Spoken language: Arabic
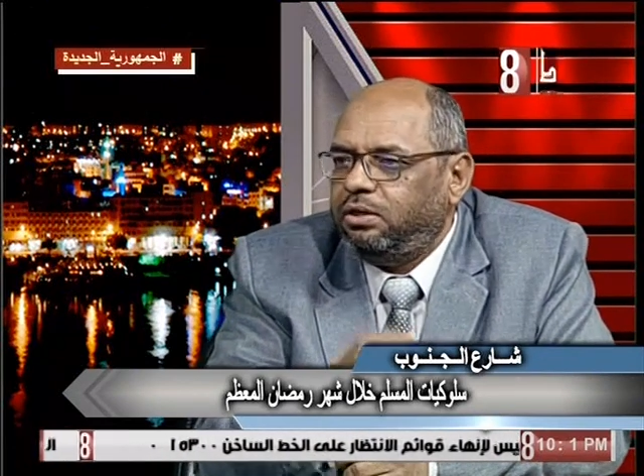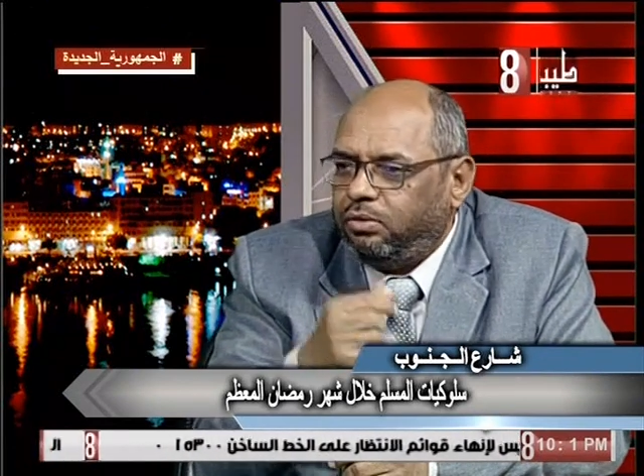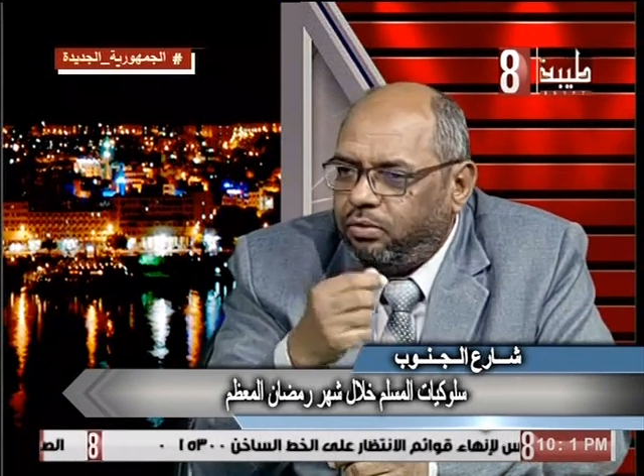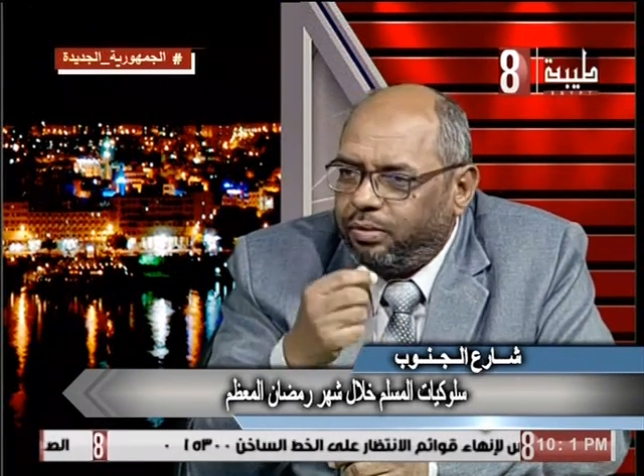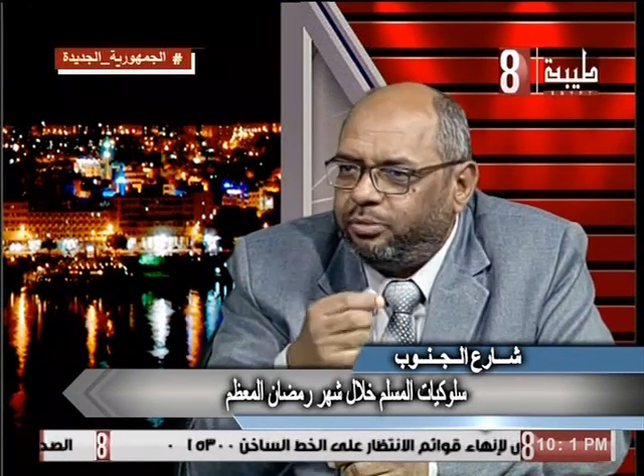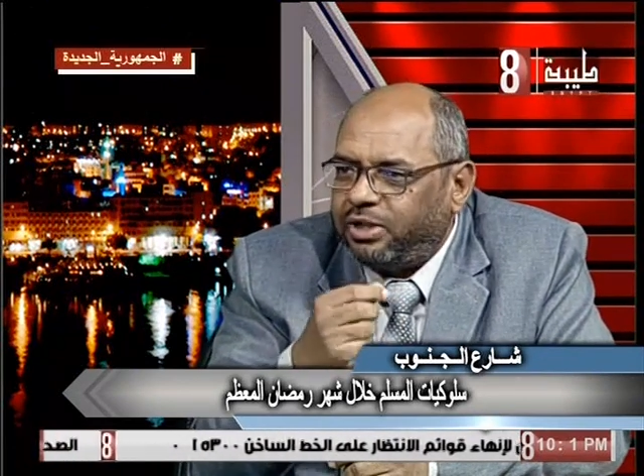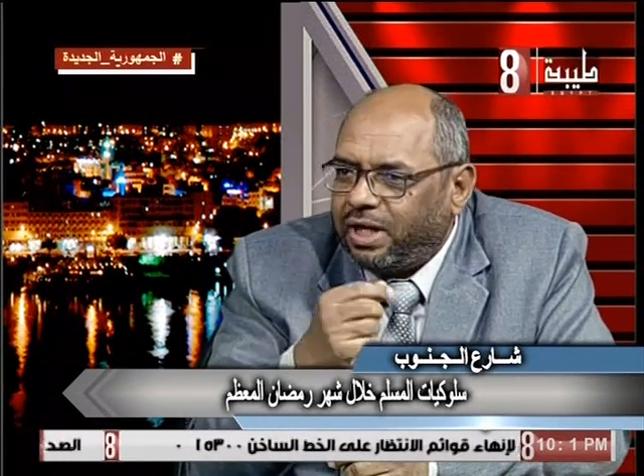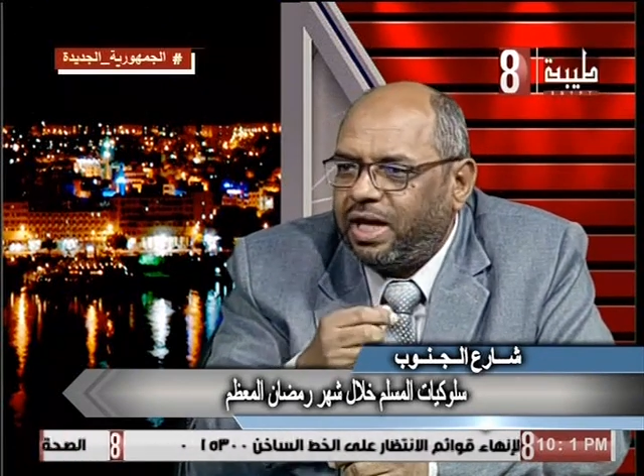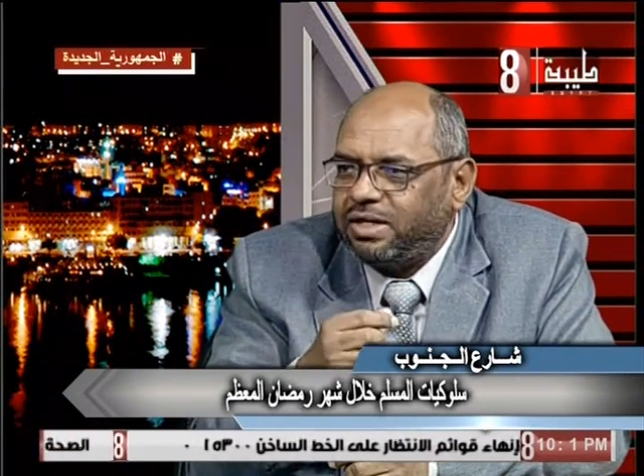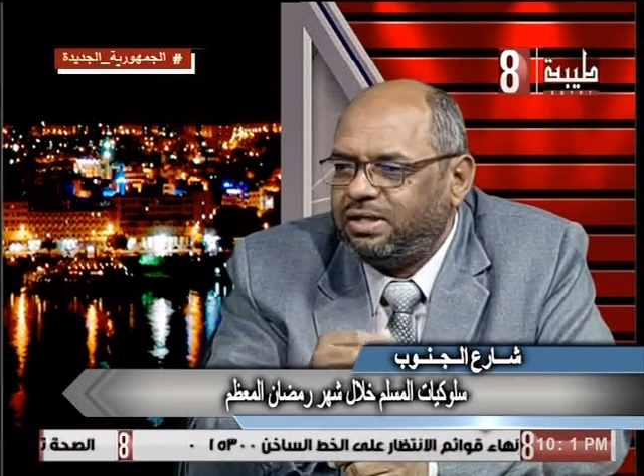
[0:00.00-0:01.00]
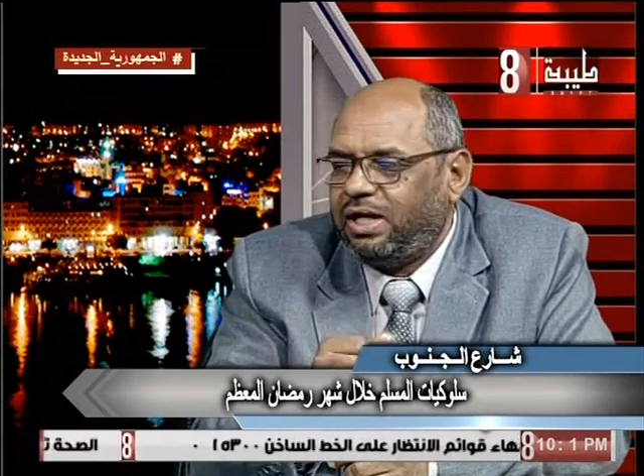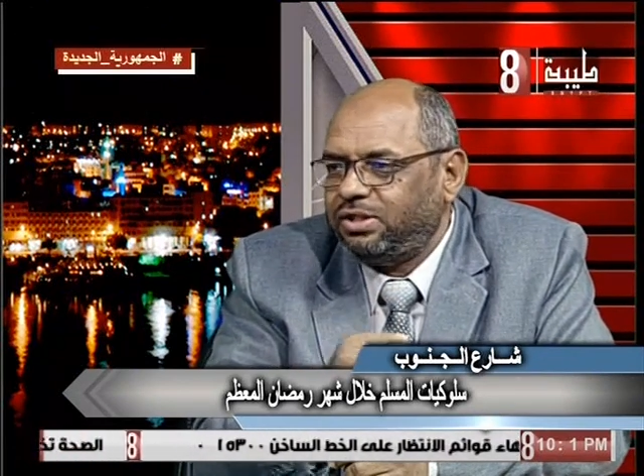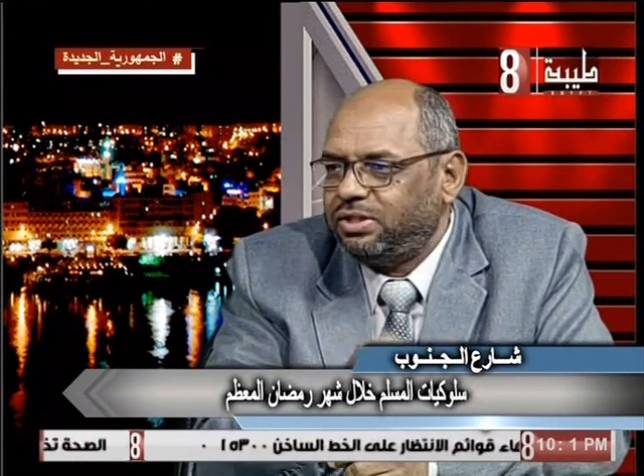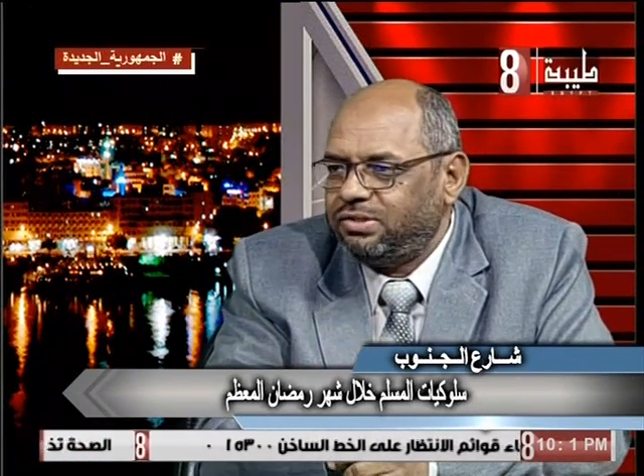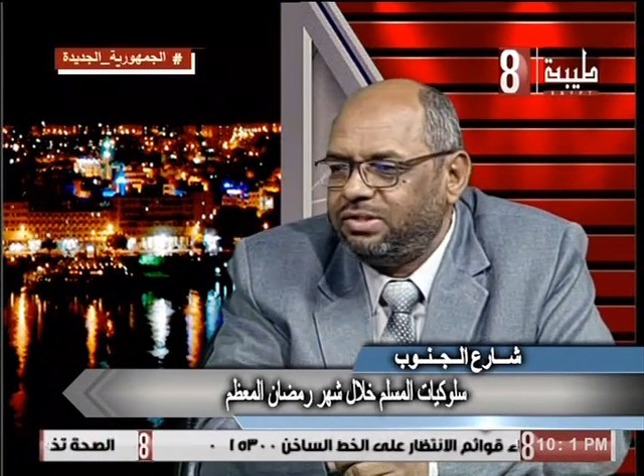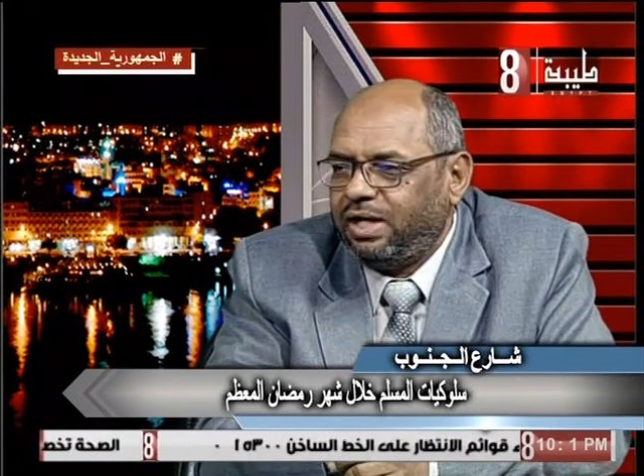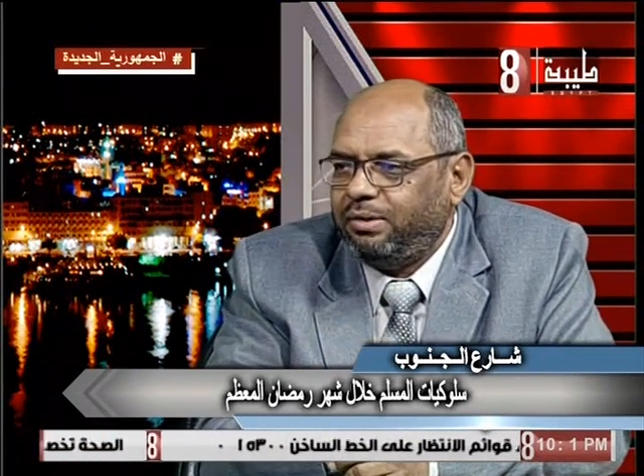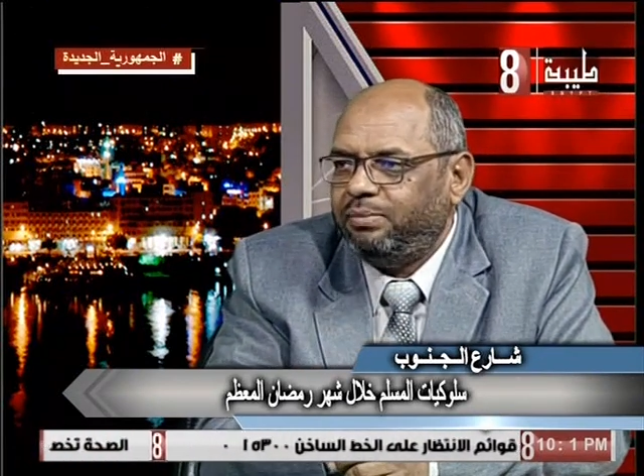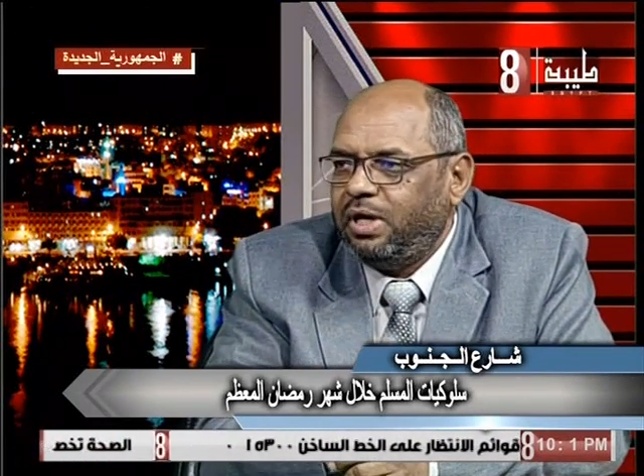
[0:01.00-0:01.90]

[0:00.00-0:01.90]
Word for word: ان هو متكاسل عشان صايم